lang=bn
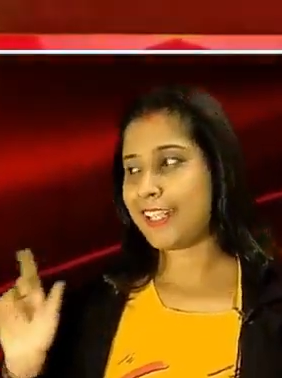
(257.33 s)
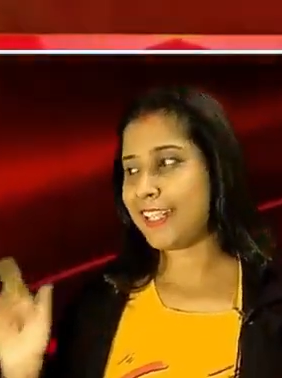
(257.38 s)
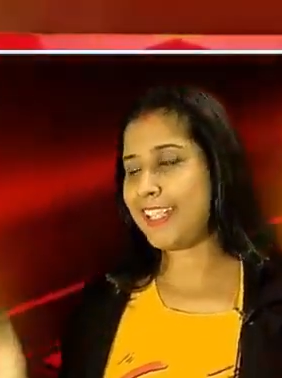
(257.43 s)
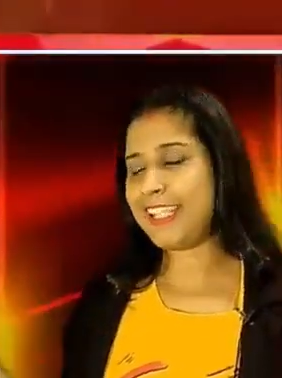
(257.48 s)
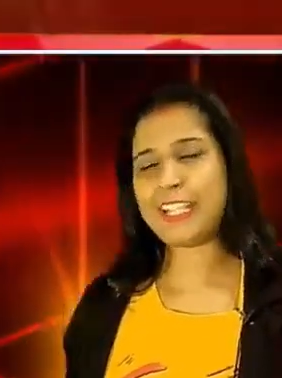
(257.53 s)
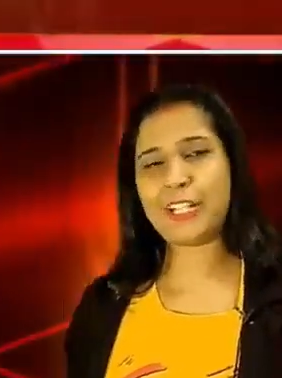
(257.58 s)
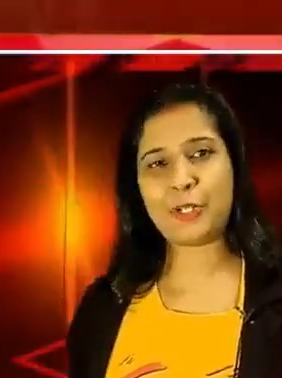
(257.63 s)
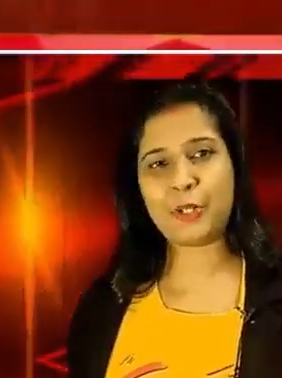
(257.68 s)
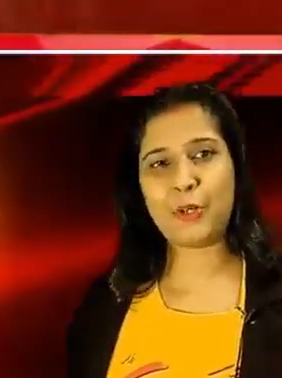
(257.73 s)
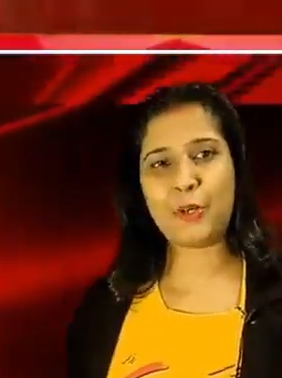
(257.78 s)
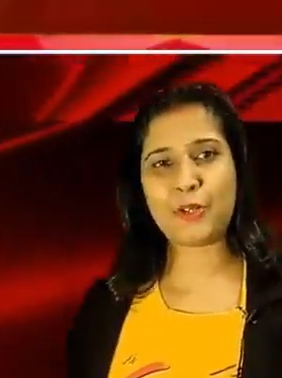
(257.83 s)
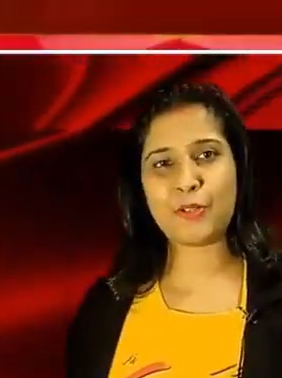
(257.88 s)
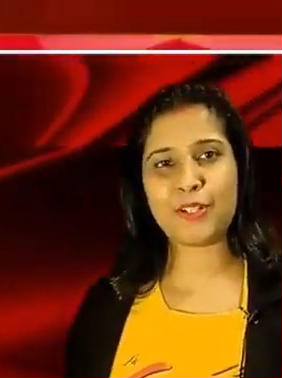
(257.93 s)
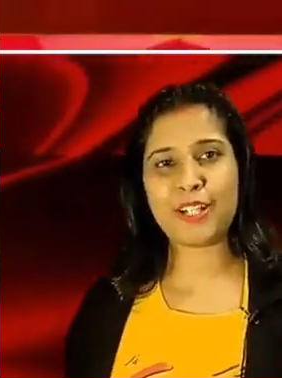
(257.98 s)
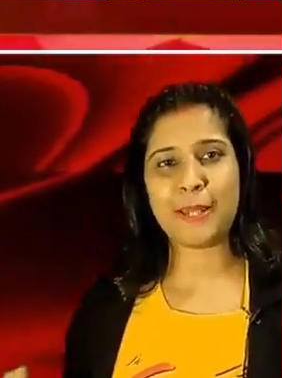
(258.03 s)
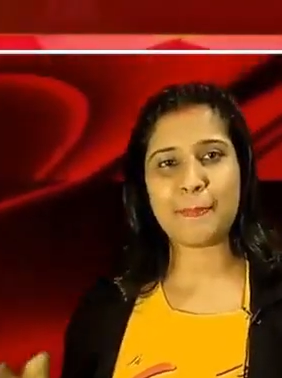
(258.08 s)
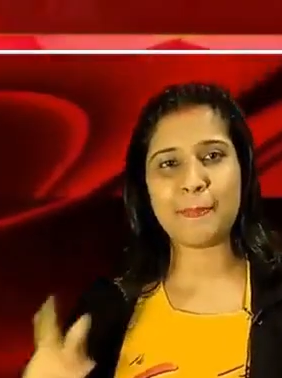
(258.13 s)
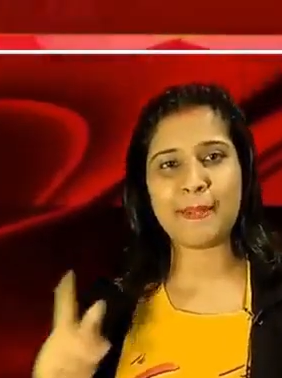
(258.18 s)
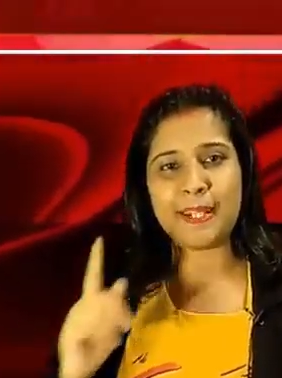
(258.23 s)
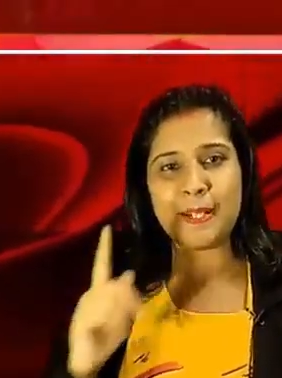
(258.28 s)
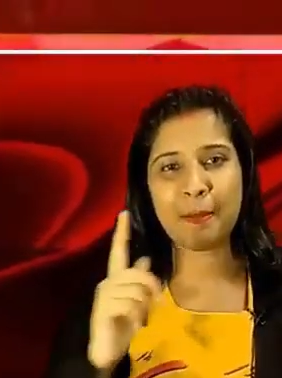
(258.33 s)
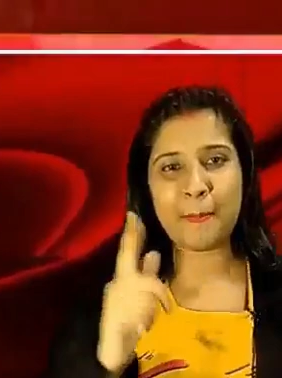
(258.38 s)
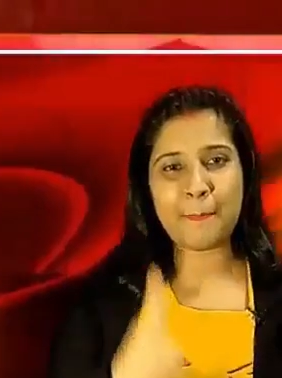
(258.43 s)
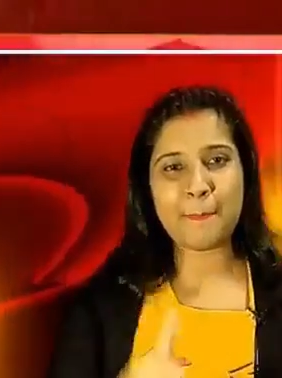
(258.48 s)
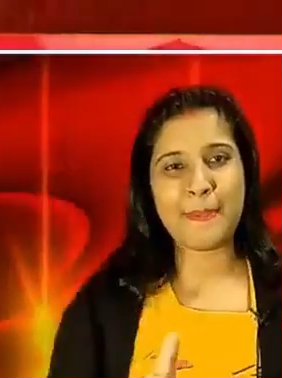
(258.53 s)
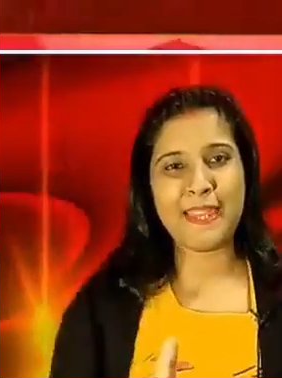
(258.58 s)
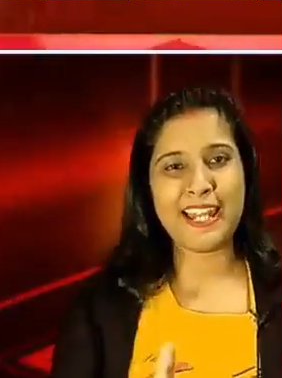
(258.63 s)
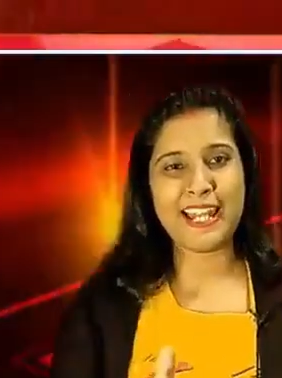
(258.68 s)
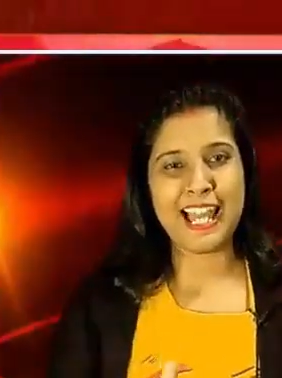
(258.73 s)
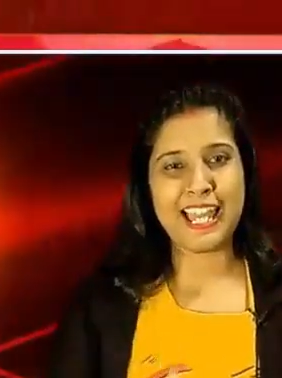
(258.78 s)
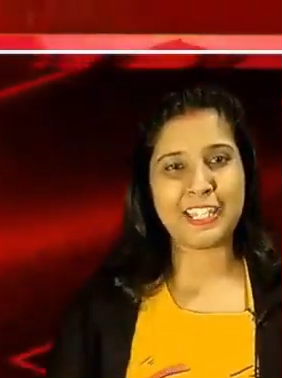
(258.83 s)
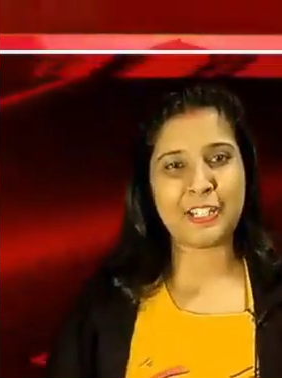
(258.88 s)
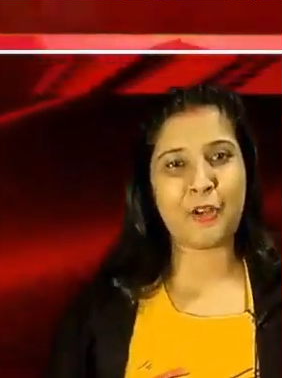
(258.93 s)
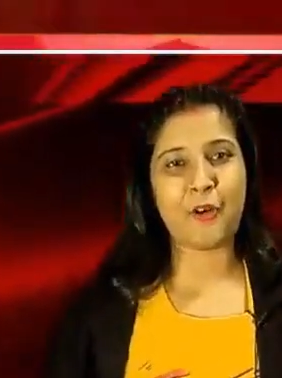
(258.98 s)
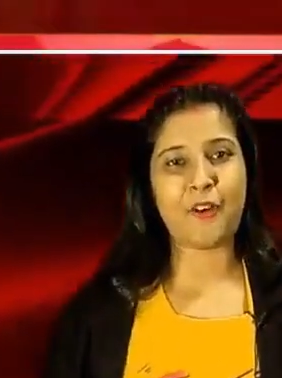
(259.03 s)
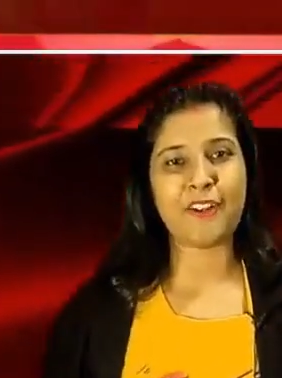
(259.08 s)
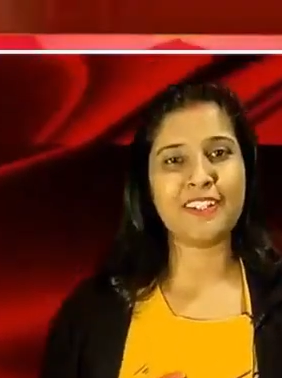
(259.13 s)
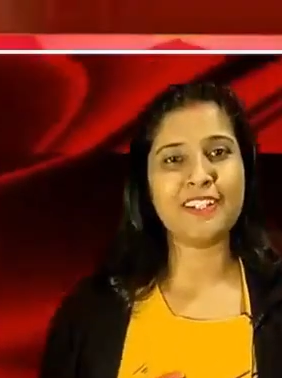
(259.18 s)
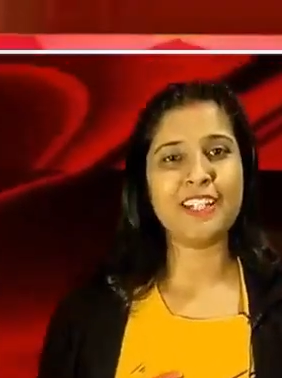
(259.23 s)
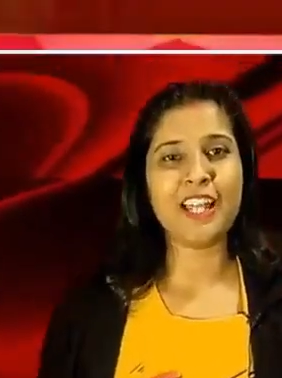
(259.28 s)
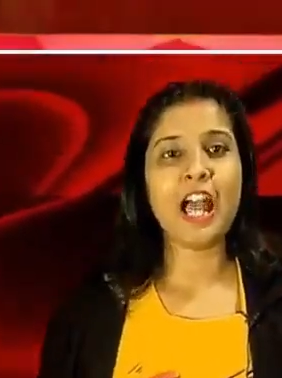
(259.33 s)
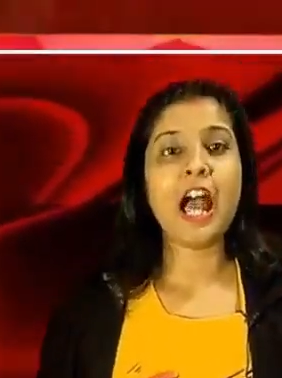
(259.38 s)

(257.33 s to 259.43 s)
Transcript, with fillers: ক্লিক করুন অ্যাপের বেল আইকন